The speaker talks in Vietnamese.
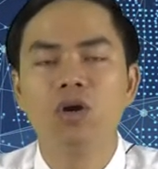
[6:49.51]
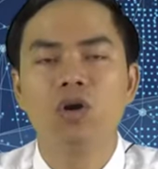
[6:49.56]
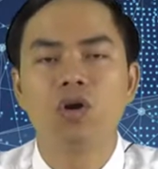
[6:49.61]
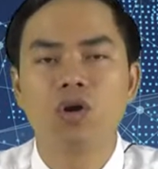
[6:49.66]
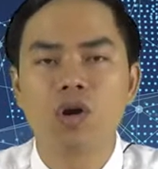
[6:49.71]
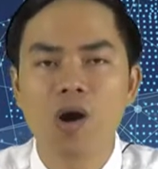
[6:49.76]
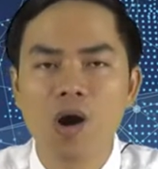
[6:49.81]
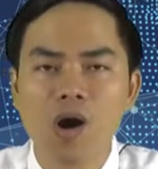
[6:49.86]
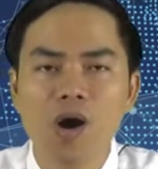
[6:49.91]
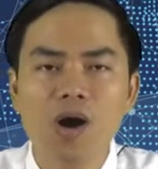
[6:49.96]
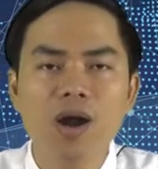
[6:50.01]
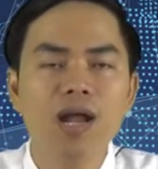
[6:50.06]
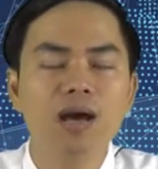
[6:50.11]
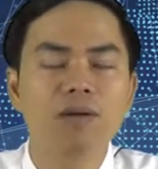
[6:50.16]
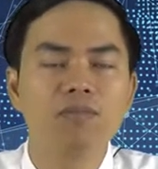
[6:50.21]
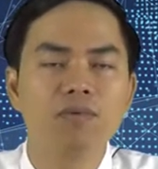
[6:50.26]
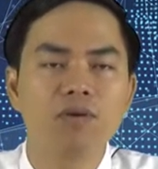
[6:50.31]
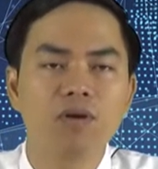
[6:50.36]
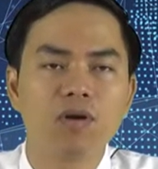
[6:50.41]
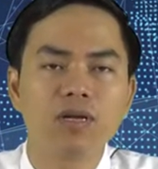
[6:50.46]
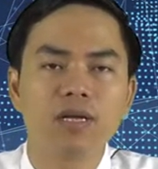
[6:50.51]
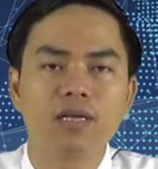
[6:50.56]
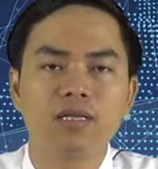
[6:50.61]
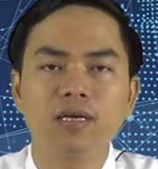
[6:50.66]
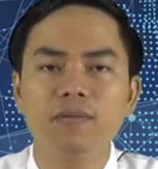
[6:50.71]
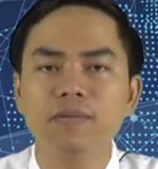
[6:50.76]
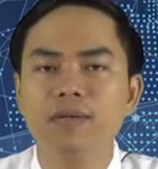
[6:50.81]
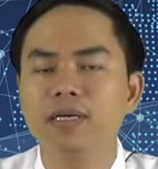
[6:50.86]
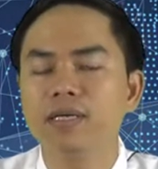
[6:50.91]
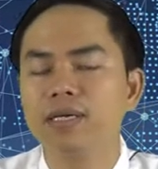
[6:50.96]
khó lòng có thể
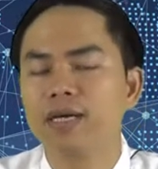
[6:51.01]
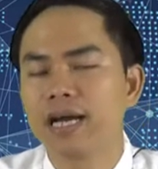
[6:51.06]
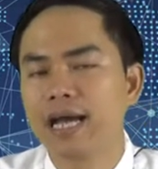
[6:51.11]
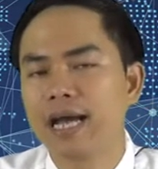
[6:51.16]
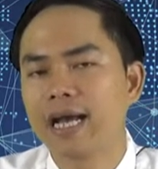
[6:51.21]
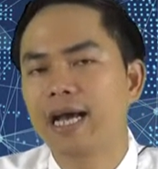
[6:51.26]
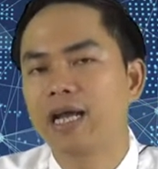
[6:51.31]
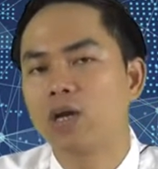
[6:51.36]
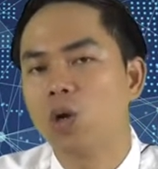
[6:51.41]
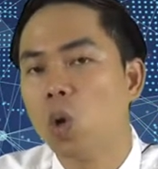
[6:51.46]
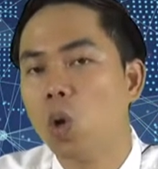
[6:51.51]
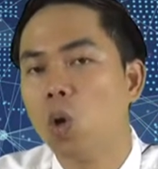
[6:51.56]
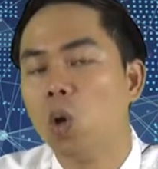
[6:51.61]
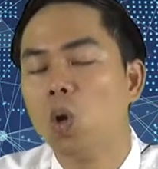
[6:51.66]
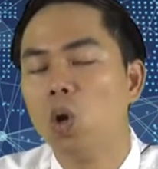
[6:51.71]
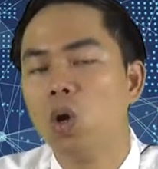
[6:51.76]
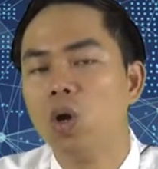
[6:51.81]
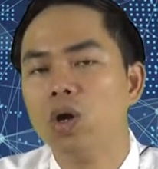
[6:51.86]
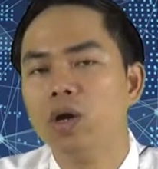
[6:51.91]
thấp hơn được 2.000 đô.